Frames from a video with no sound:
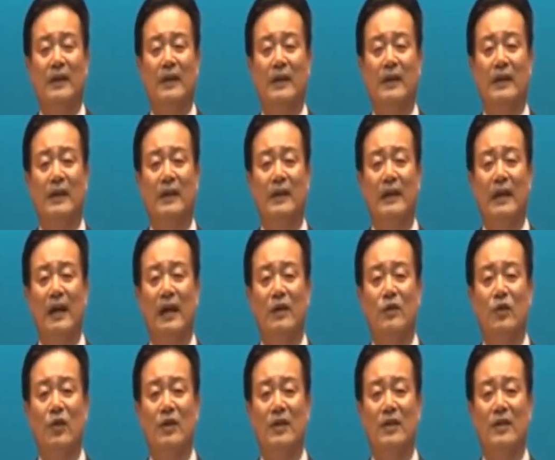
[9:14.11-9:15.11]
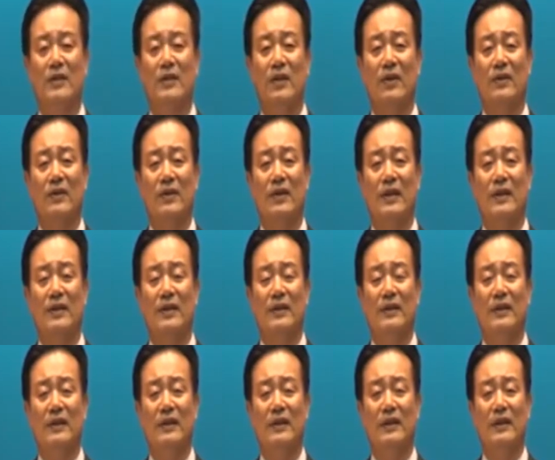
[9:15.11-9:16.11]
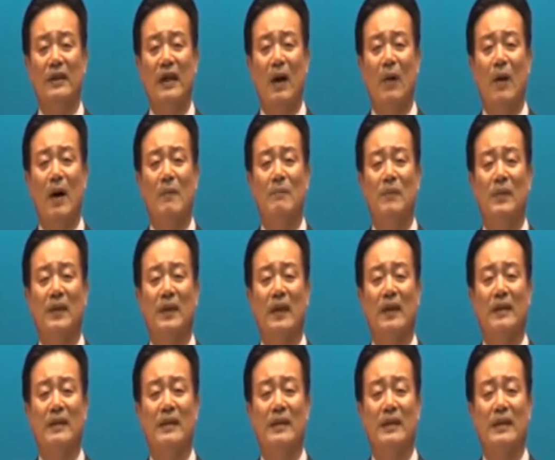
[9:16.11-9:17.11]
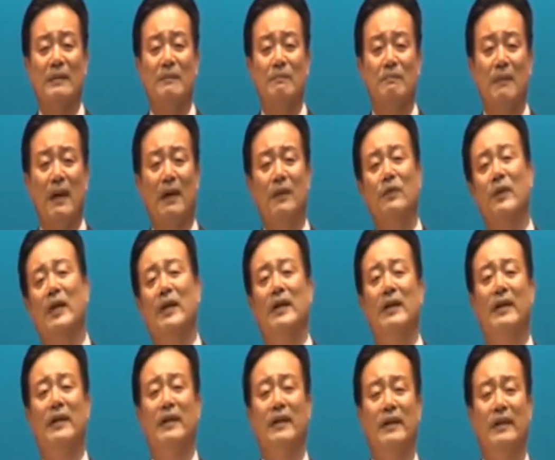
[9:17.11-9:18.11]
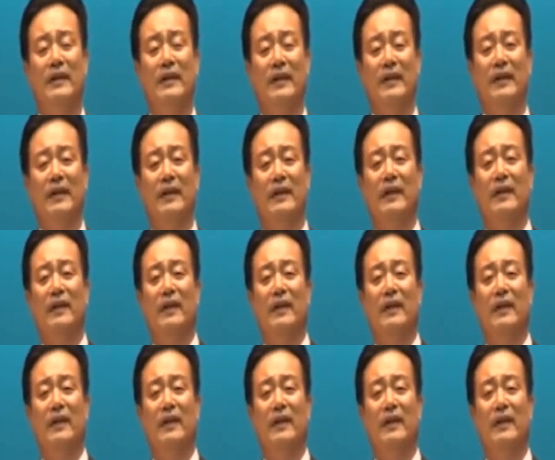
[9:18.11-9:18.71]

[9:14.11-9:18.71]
이 내주하시는 성령께서 늘 나와 함께하는 임마누엘. 예?